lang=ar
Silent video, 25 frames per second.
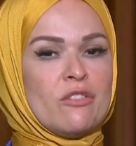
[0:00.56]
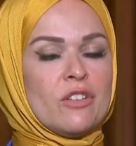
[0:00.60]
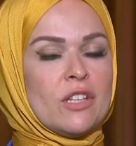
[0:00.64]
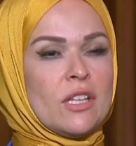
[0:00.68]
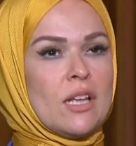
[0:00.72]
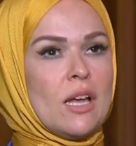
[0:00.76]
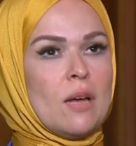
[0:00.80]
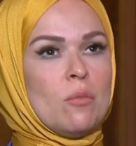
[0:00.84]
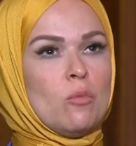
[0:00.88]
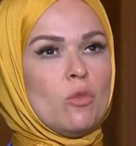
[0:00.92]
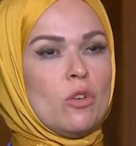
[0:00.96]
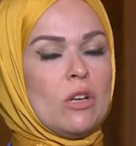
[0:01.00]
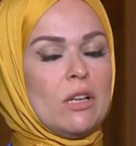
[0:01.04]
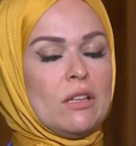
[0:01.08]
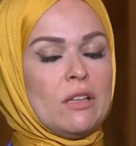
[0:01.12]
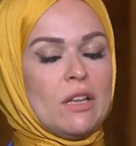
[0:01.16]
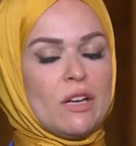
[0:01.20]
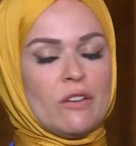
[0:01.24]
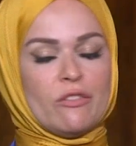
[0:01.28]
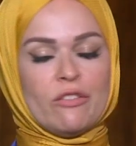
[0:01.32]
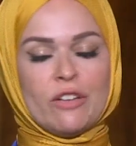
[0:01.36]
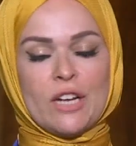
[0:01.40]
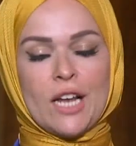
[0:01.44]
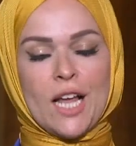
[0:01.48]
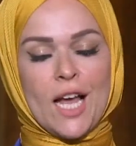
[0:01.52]
في
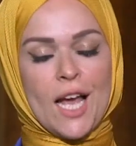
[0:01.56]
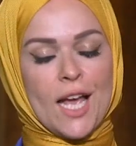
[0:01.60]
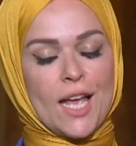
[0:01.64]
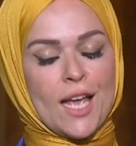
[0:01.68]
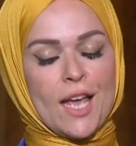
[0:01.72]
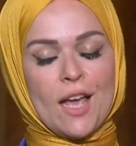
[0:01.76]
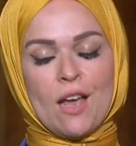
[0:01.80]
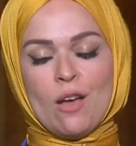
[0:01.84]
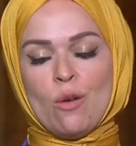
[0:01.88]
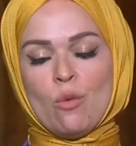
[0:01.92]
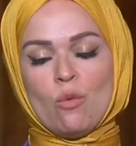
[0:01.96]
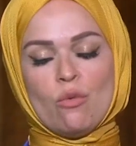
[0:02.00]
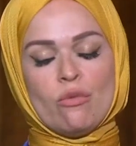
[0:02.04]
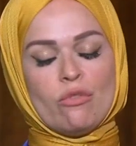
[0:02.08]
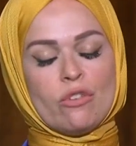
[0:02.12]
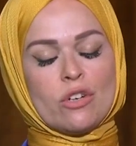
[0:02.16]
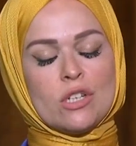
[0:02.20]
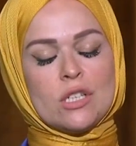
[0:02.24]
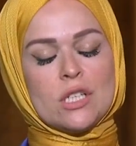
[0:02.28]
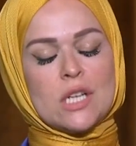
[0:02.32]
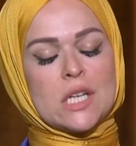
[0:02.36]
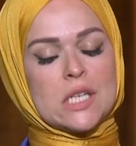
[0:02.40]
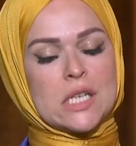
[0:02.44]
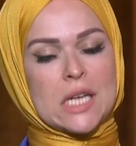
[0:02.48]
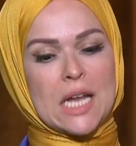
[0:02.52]
تاملاتك في الحياه وفي
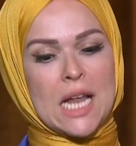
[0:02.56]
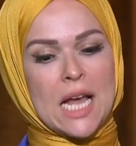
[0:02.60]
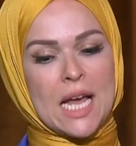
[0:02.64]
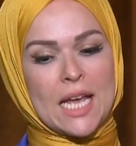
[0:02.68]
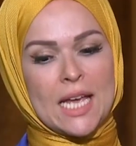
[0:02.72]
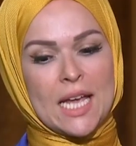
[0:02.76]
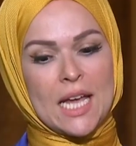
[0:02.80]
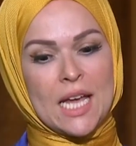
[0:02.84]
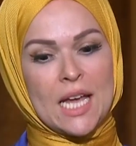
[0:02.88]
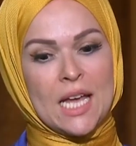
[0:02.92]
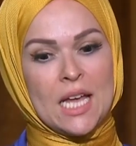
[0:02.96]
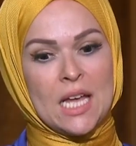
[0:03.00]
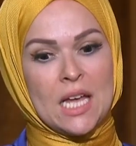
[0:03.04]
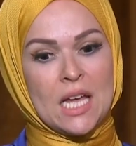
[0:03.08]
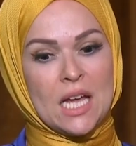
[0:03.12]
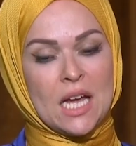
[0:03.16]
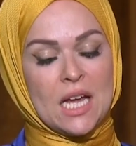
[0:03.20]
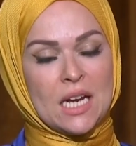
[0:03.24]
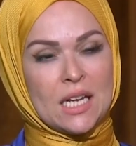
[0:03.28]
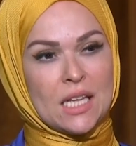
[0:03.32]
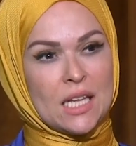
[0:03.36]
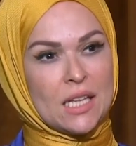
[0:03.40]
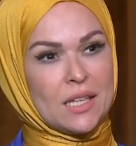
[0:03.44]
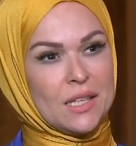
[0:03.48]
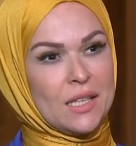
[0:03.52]
قصص أيوة. الحياه
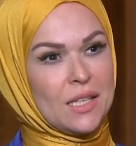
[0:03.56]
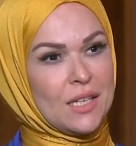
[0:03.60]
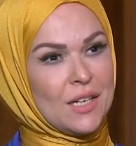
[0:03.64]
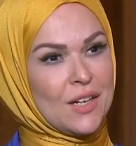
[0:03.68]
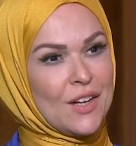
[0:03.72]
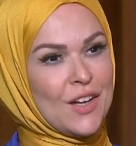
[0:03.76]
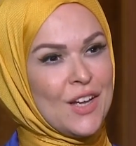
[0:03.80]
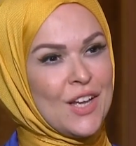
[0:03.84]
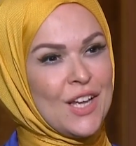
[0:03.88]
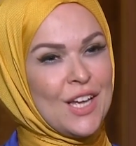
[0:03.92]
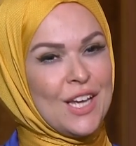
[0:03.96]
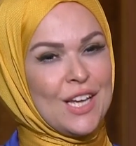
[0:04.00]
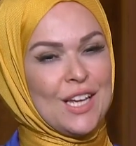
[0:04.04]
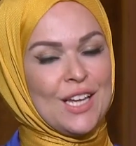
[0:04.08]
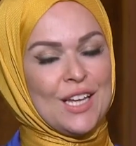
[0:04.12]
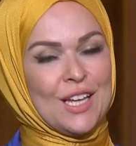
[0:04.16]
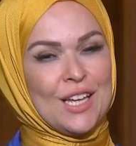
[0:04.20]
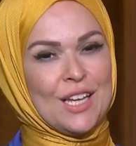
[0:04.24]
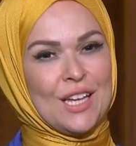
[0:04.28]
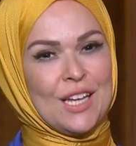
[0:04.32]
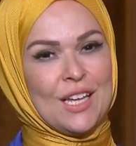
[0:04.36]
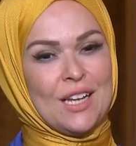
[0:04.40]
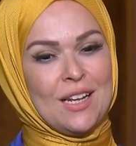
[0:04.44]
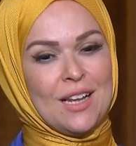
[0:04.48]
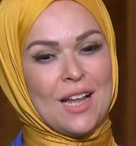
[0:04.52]
الكثيره
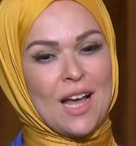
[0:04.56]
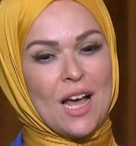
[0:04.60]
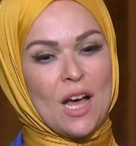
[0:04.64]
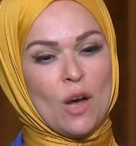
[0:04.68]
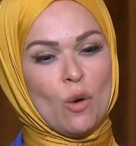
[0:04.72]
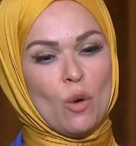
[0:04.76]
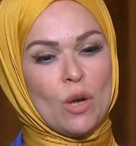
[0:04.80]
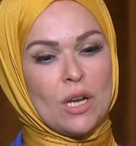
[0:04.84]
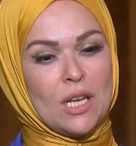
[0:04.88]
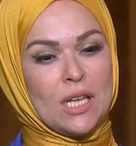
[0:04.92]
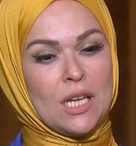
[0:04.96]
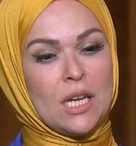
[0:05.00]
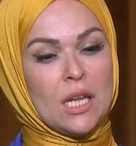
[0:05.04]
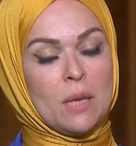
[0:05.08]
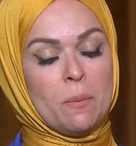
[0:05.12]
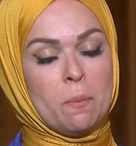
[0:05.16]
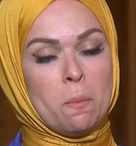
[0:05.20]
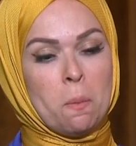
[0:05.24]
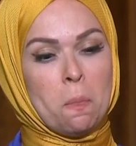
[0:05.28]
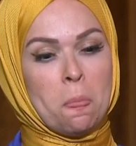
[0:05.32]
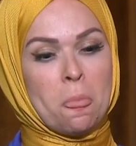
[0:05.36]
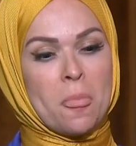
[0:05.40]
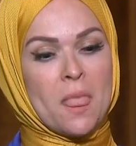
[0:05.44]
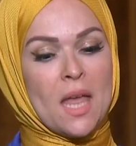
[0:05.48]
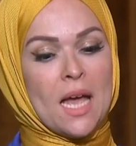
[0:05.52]
آه، اللي حوالينا
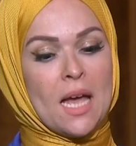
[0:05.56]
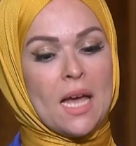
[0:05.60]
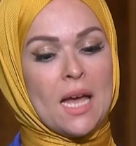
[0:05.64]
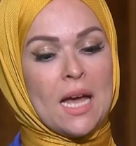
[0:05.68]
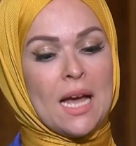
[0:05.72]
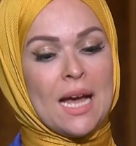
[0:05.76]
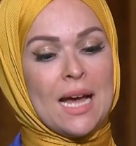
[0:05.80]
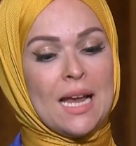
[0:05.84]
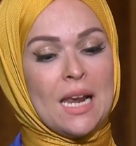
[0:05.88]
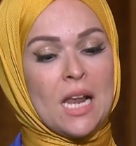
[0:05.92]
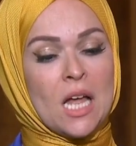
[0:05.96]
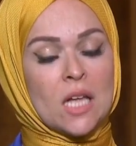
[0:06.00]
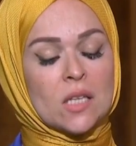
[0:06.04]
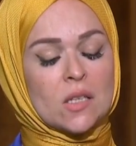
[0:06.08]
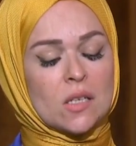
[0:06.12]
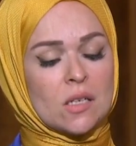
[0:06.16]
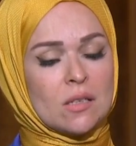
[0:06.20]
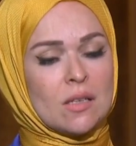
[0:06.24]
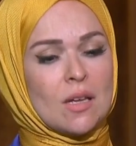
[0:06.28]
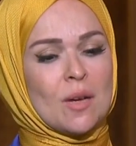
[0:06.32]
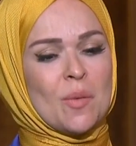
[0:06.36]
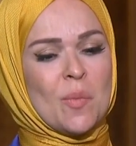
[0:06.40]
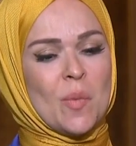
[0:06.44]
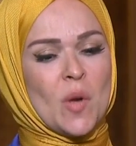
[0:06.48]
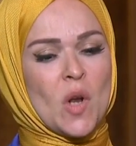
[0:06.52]
هل
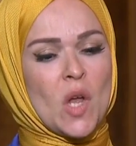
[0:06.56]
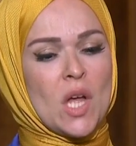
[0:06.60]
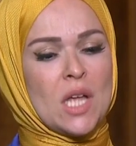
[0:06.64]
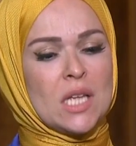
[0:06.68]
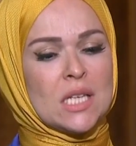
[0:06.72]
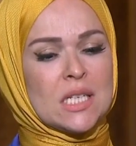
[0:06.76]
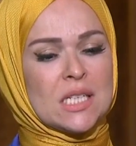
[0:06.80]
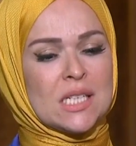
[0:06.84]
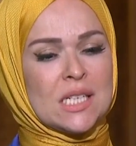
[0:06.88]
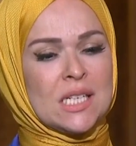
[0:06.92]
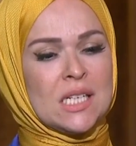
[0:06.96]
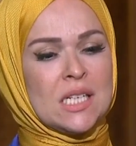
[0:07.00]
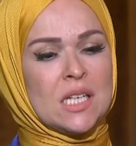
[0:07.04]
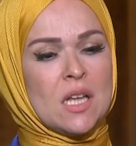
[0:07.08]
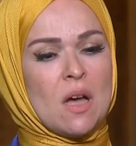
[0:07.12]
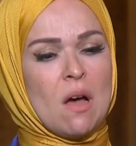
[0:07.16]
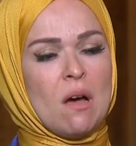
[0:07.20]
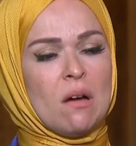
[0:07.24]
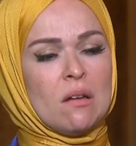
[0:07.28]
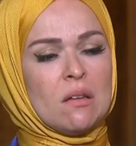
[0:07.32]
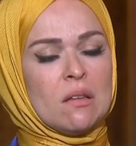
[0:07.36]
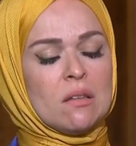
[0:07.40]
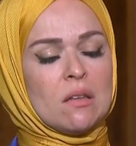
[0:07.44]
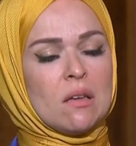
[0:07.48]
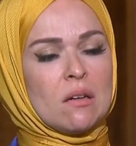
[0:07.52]
حضرتك ملاحظ ان
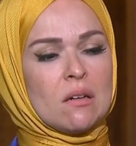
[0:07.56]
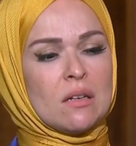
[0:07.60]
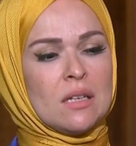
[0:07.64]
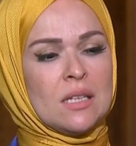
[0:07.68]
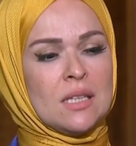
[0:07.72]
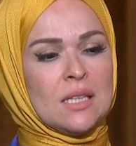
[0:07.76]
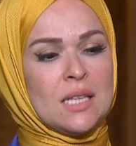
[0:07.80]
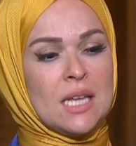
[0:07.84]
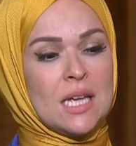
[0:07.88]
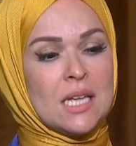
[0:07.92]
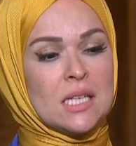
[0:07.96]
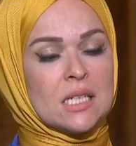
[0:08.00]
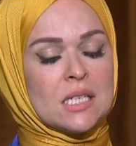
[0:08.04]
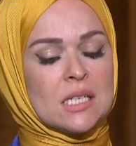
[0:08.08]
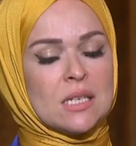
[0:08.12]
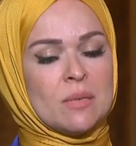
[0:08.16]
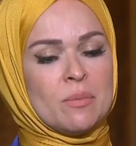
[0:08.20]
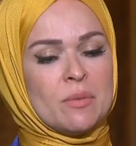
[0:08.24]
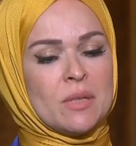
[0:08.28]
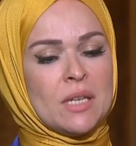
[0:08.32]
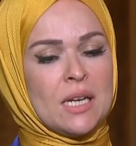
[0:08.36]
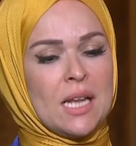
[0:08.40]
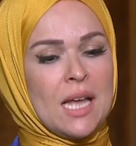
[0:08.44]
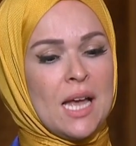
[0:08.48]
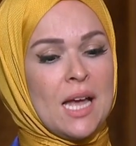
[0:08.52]
اكثر الناس
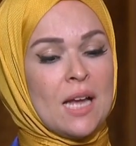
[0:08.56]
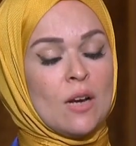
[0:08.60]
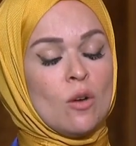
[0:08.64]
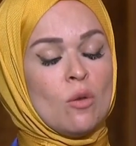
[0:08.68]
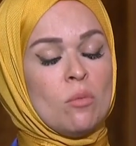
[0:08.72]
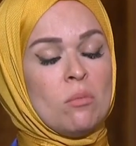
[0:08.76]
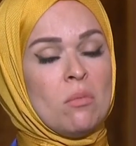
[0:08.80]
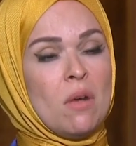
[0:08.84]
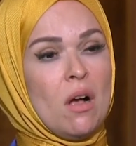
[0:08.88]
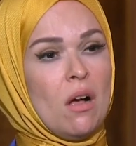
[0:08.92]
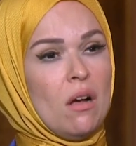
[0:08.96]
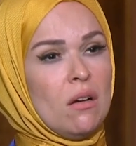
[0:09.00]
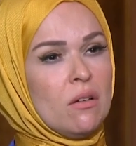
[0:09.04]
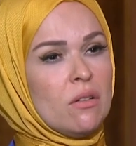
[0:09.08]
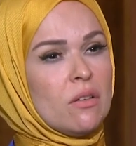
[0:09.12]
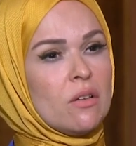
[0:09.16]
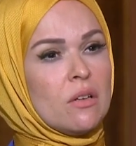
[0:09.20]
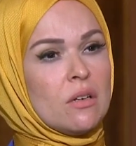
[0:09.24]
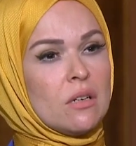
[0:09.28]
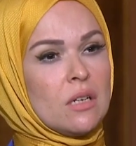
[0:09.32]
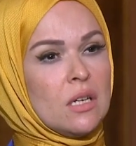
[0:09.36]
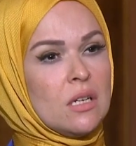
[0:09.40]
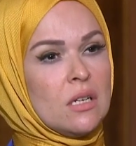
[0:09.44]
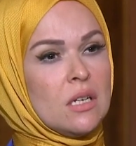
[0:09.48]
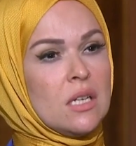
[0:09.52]
ابتلاء هم
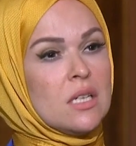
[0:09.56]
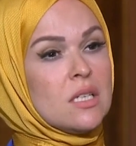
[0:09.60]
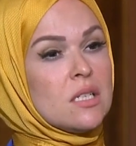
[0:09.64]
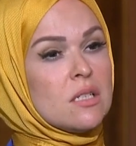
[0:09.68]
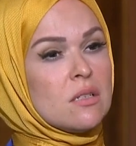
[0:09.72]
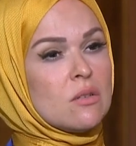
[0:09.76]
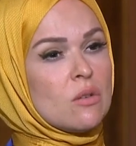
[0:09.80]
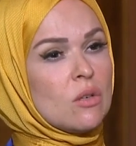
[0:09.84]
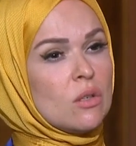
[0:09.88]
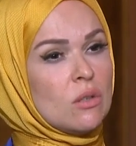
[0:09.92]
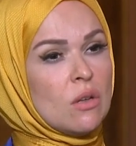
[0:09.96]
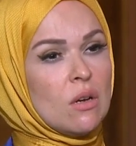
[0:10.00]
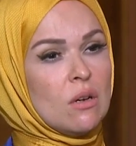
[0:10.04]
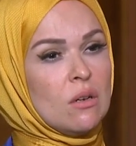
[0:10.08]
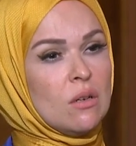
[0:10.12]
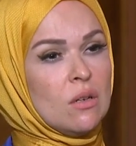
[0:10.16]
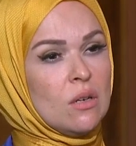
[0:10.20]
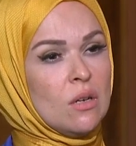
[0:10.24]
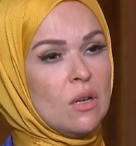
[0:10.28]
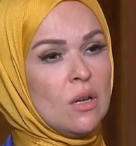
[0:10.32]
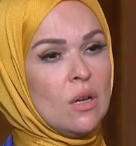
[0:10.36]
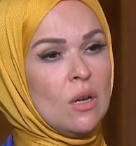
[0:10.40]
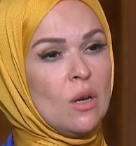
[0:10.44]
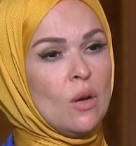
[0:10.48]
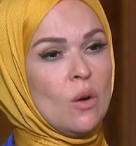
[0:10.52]
اكثر الناس رضا
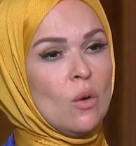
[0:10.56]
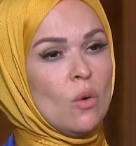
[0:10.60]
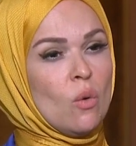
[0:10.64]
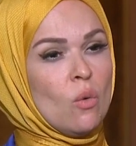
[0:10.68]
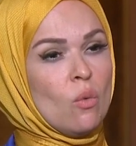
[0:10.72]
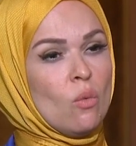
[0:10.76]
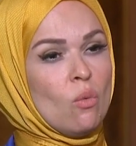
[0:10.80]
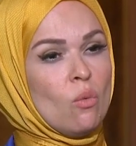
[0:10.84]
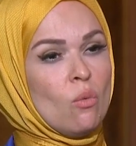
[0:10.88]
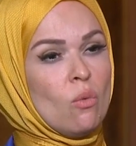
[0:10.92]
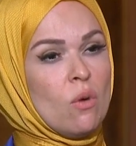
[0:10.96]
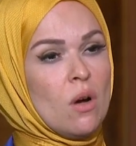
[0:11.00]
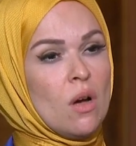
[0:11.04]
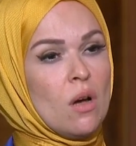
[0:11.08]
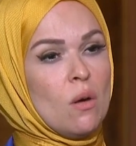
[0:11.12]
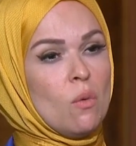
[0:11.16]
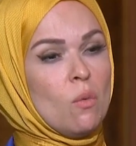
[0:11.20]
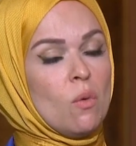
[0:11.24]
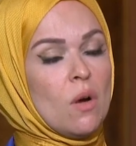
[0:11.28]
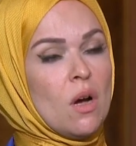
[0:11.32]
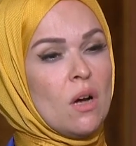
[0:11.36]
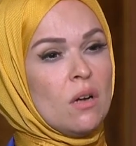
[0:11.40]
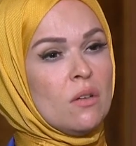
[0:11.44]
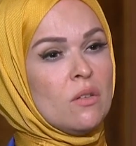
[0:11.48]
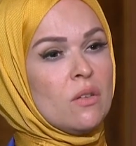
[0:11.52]

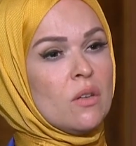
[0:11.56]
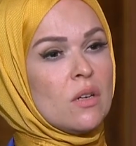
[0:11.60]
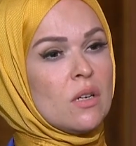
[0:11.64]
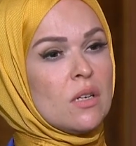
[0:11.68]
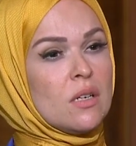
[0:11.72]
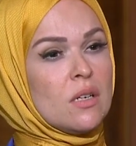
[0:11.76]
واكثر